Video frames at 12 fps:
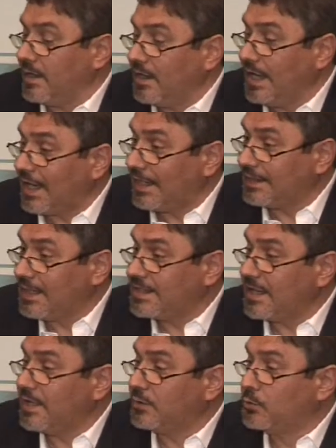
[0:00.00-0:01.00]
La
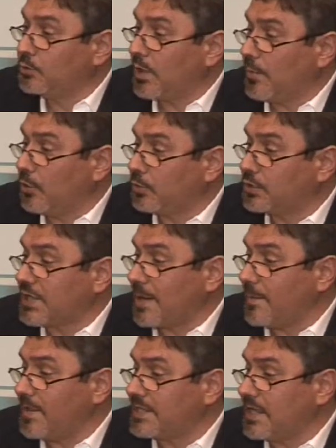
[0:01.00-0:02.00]
caratteristica del tutor è molto
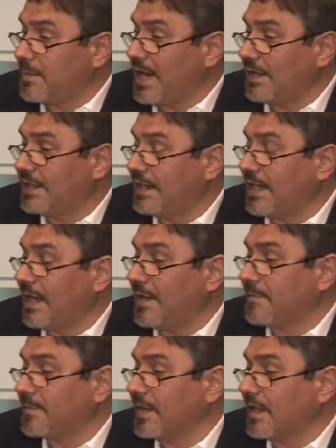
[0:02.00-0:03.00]
semplice, in
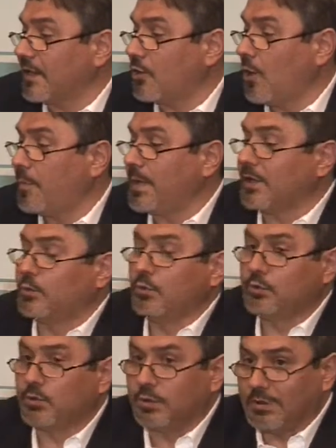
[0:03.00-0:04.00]
pratica eh, copre
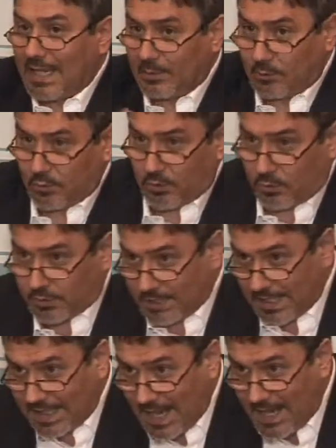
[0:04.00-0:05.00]
tutto il tratto
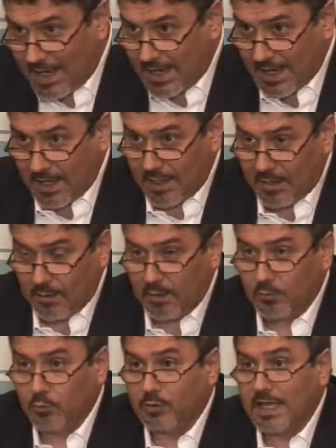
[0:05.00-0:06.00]
stradale che eh,
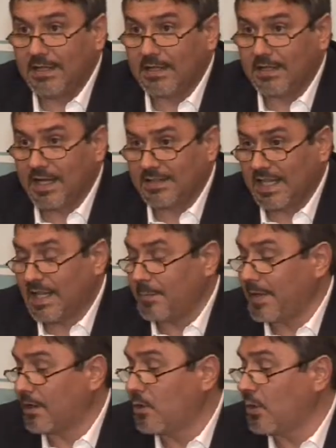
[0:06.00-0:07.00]
un utente della strada
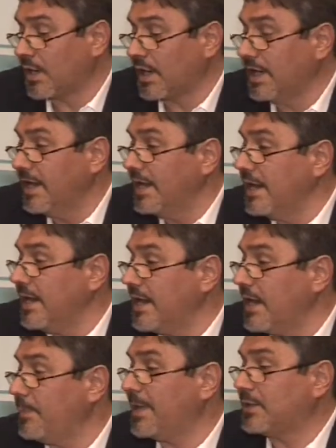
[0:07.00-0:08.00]
percorre
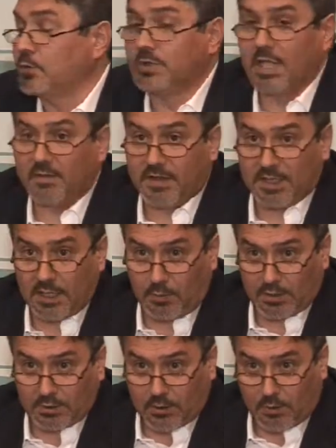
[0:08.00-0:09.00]
e per tutte le
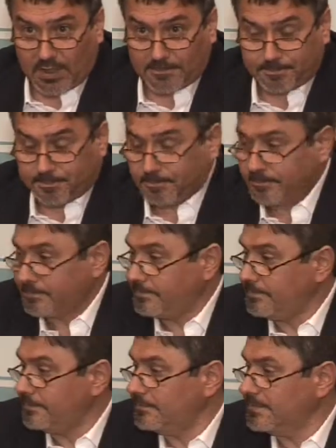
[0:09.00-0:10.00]
24 ore
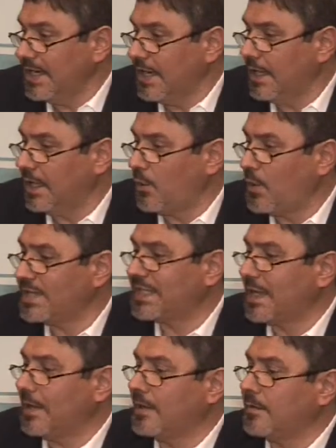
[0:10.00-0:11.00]

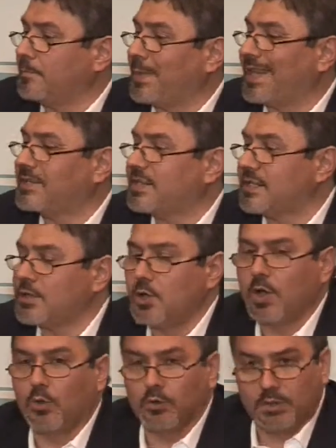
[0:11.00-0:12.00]
questa
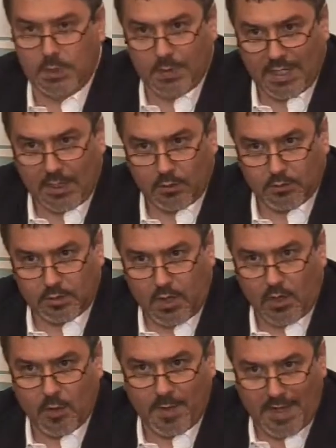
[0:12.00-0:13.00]
percezione continua del
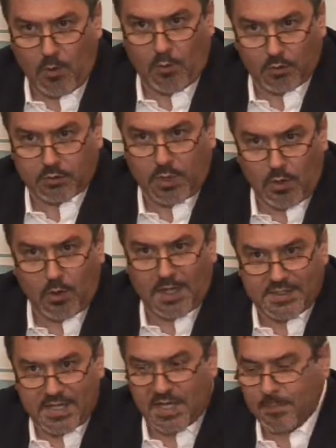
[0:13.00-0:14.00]
controllo, perché è un controllo
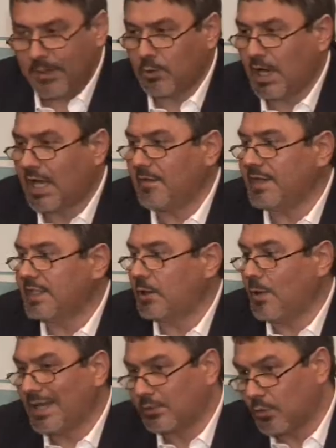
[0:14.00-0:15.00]
che c'è, ripeto,
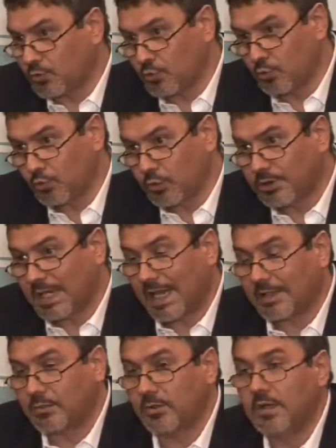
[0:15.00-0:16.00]
H24 su tutto il
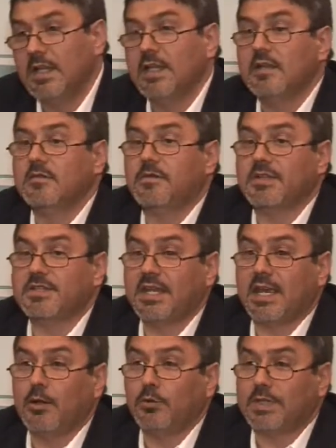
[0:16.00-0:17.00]
tratto, fa
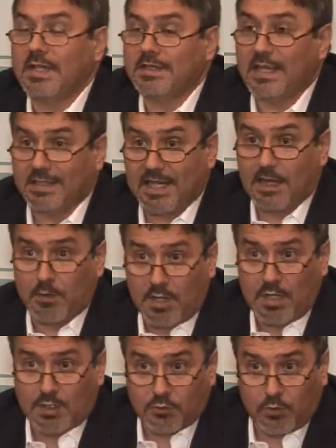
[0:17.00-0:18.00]
sì che l'utente
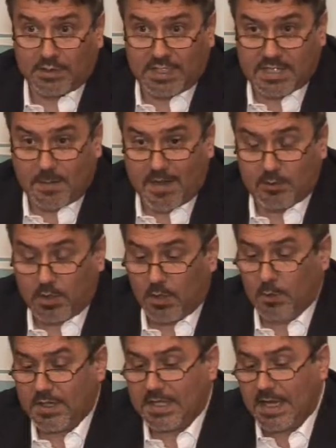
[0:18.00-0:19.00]
adegui il suo atteggiamento di
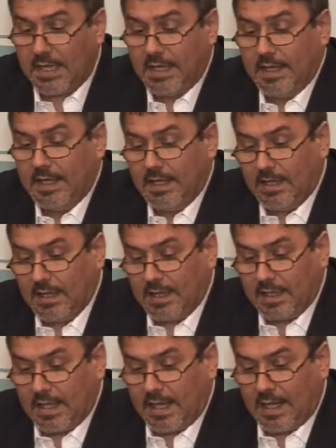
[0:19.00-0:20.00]
guida
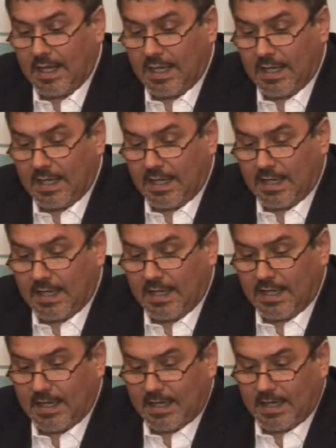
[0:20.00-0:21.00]
eh, alla,
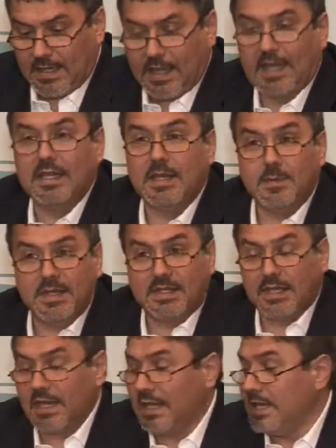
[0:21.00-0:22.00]
ai,
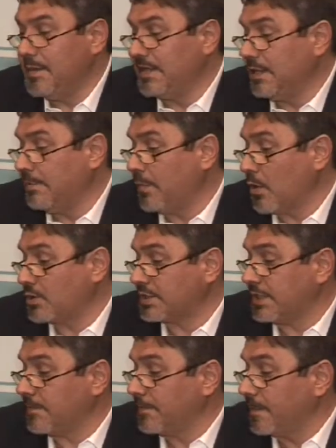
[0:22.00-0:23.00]
limiti, ai limiti imposti.